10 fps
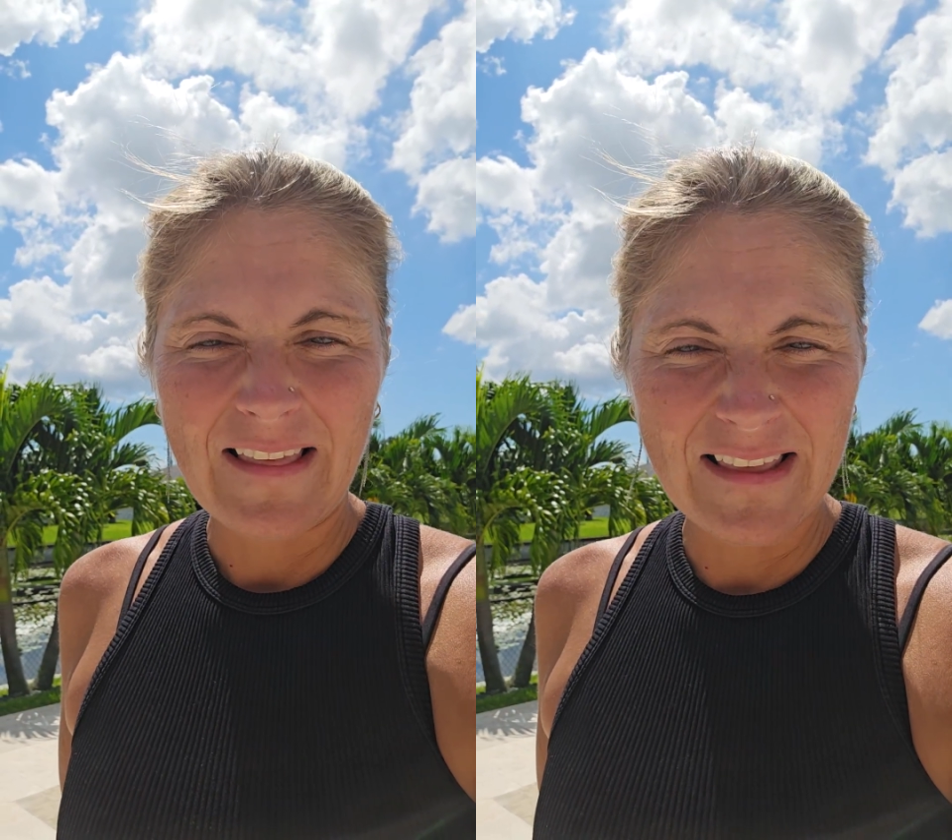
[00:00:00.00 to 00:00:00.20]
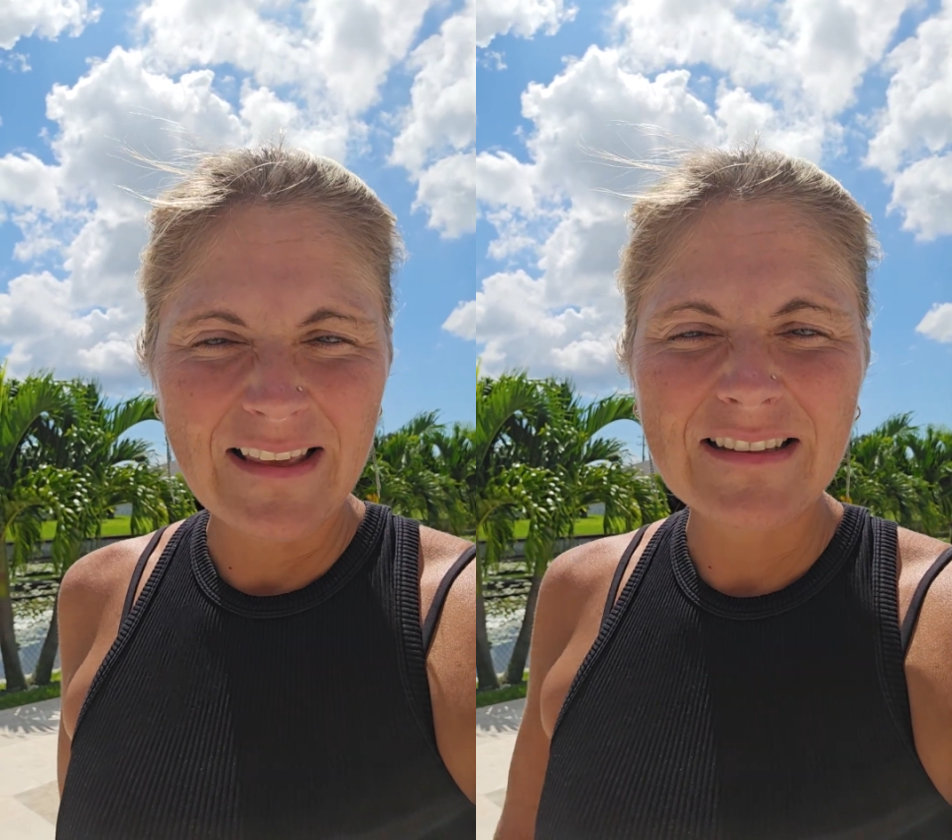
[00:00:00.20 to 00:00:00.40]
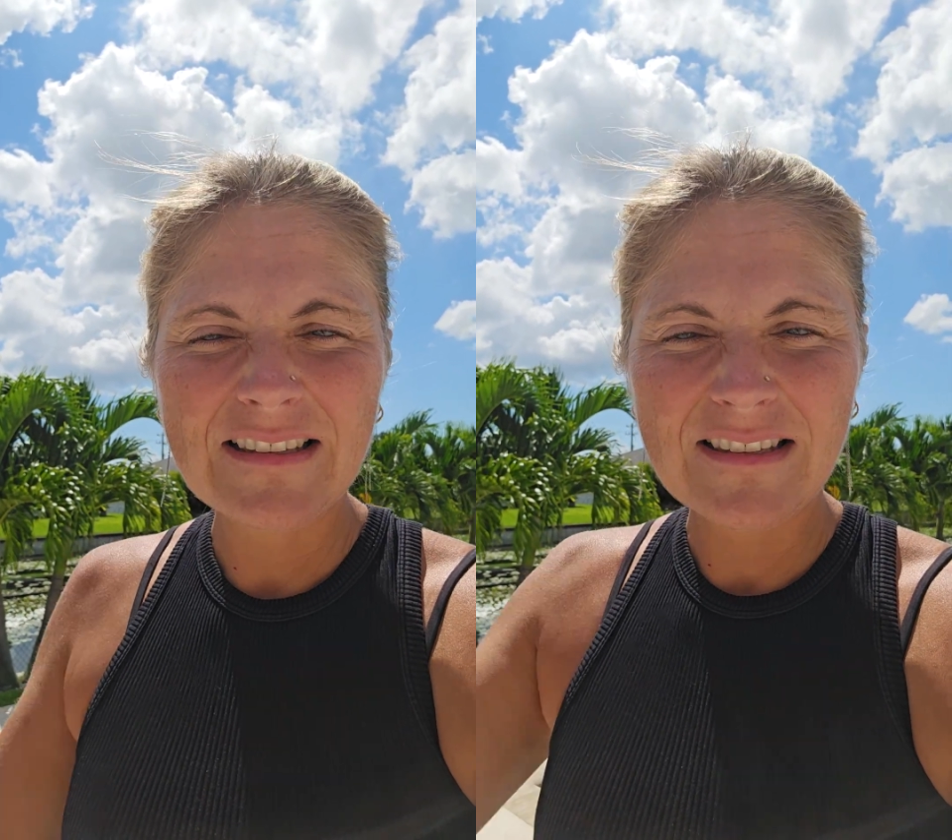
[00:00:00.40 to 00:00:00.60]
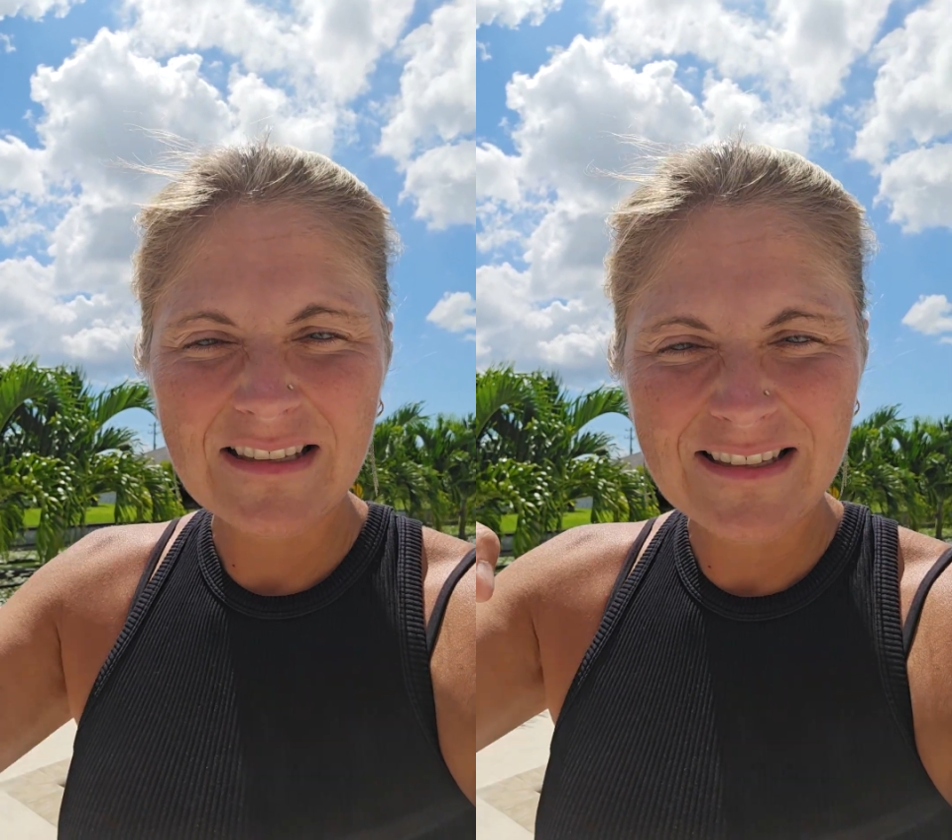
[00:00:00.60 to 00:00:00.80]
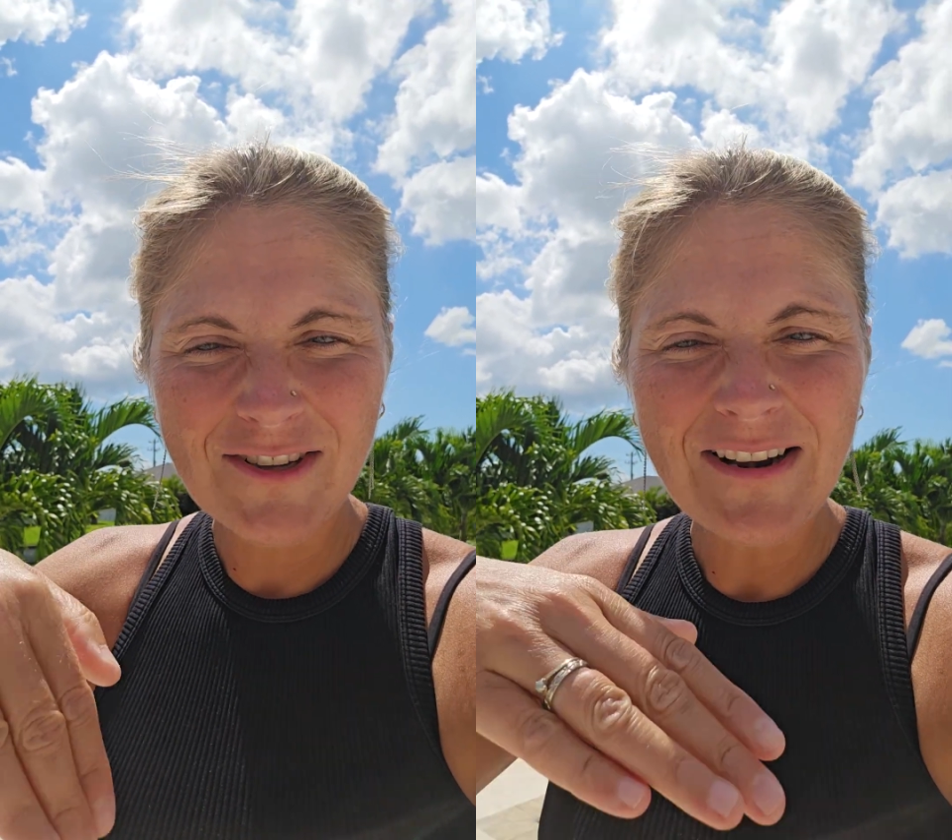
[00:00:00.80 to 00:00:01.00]
Et
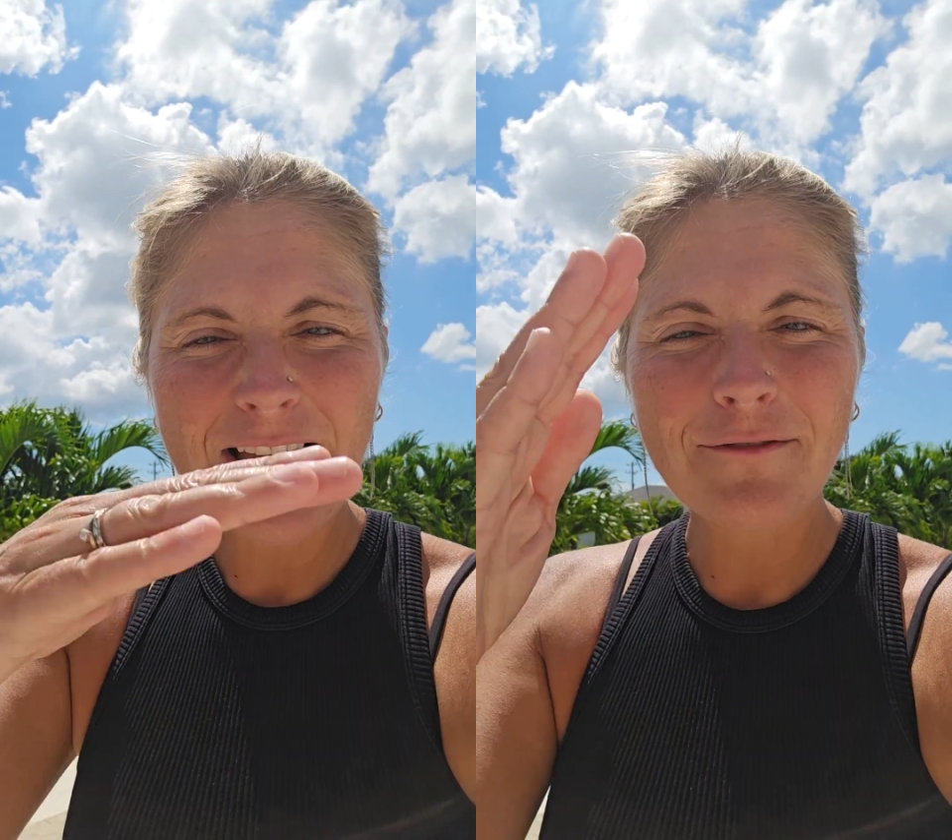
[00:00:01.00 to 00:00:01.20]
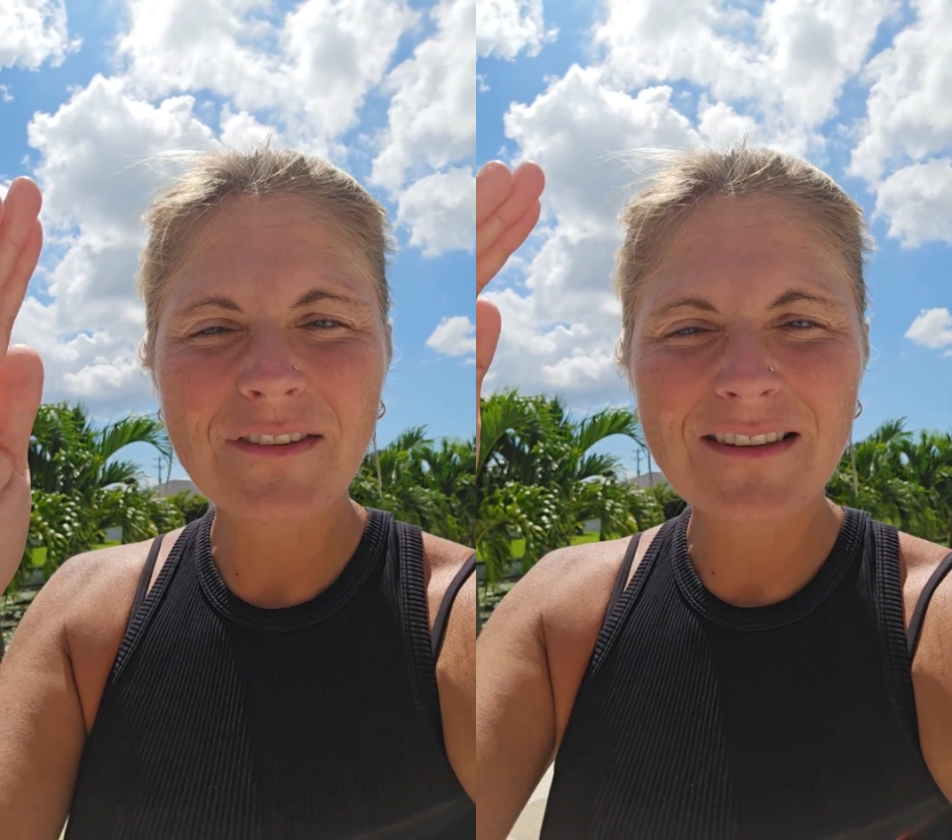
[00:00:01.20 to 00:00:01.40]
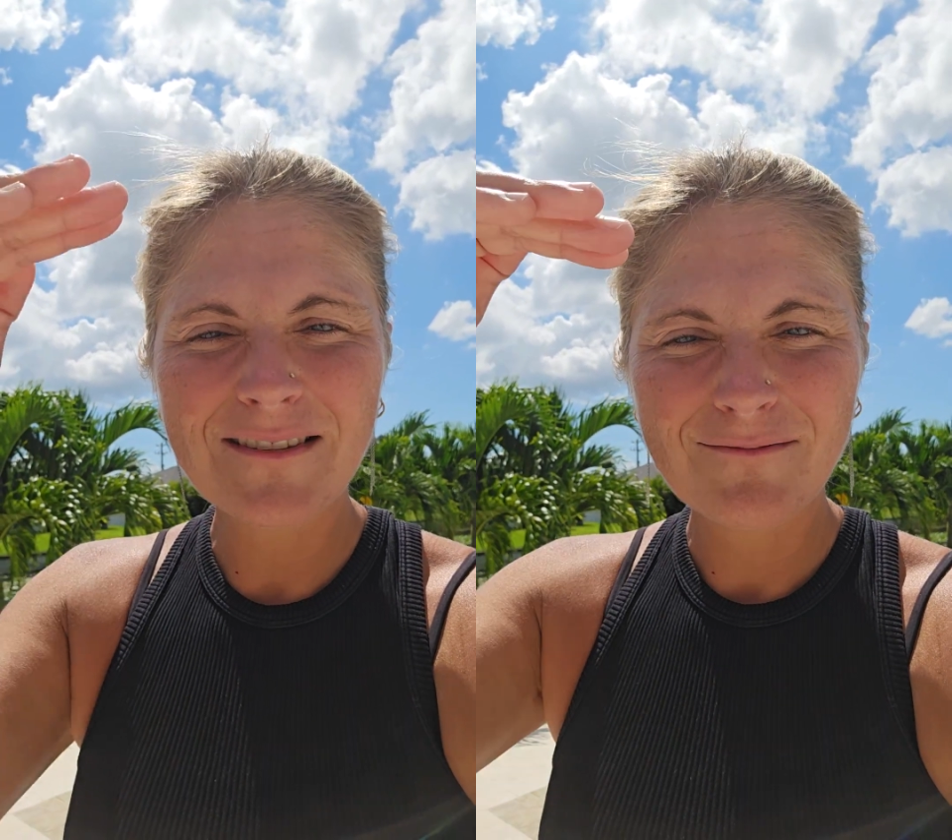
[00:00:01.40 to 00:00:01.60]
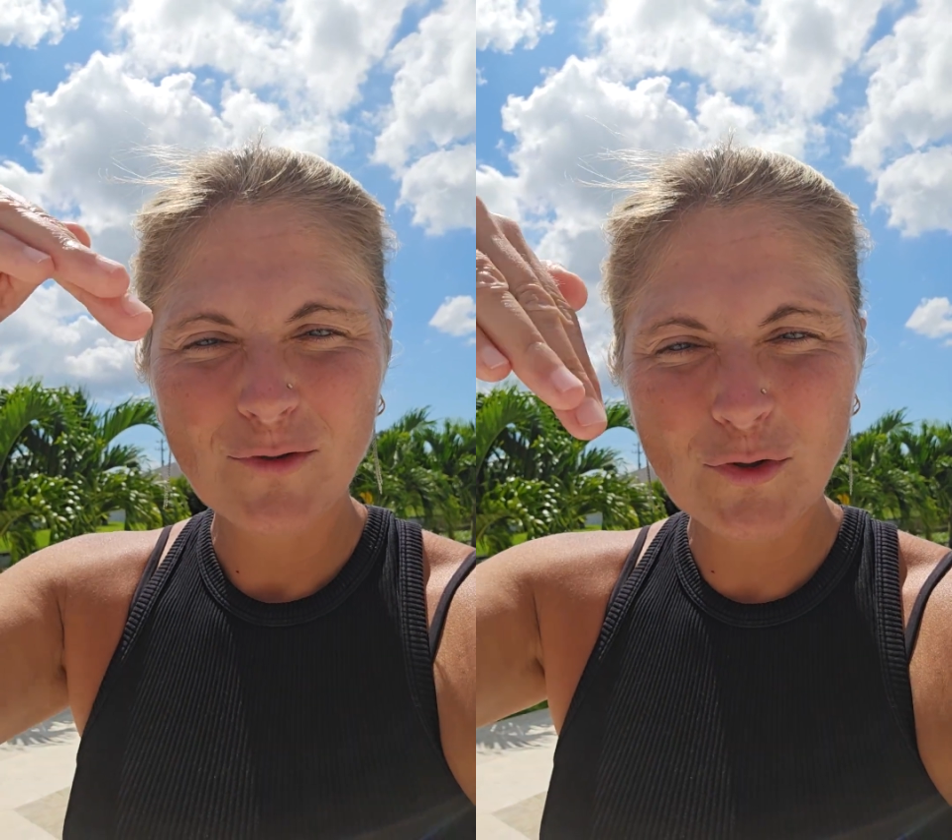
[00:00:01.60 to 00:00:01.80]
c'est ça la vie.